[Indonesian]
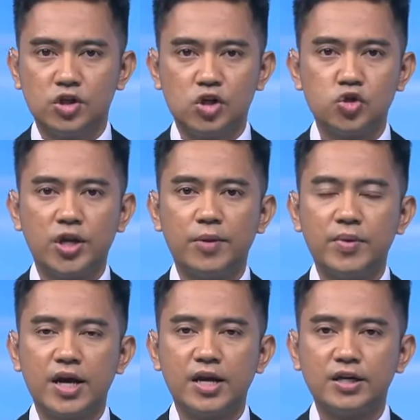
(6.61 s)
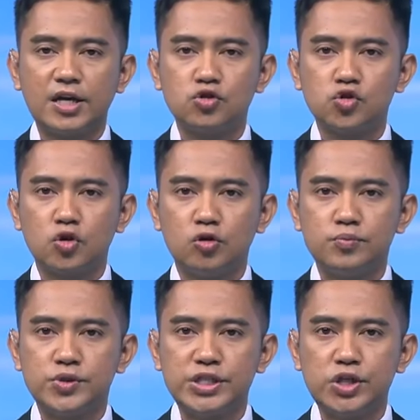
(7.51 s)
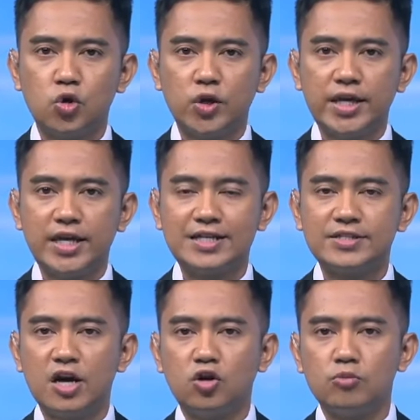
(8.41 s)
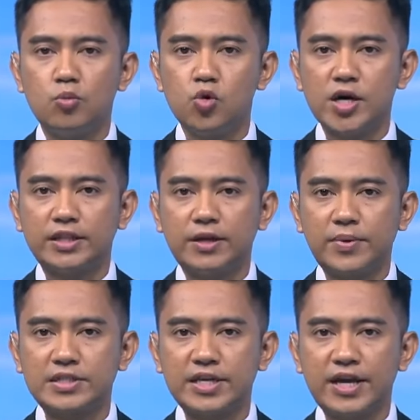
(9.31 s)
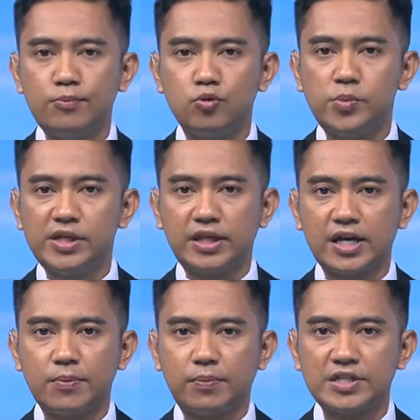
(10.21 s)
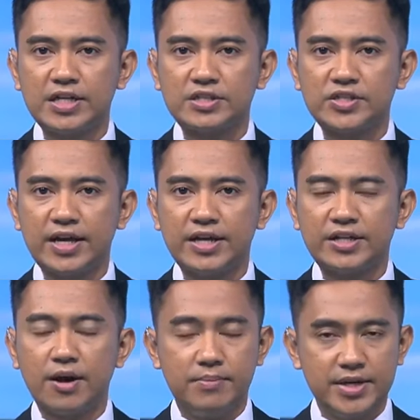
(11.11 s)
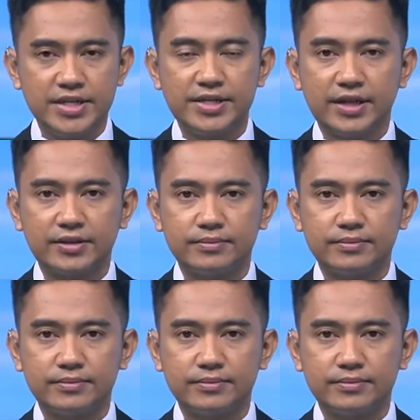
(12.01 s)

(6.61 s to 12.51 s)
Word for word: Saudara penanganan kasus korupsi oleh Kejagung membuat kepercayaan publik terhadap kejaksaan meningkat.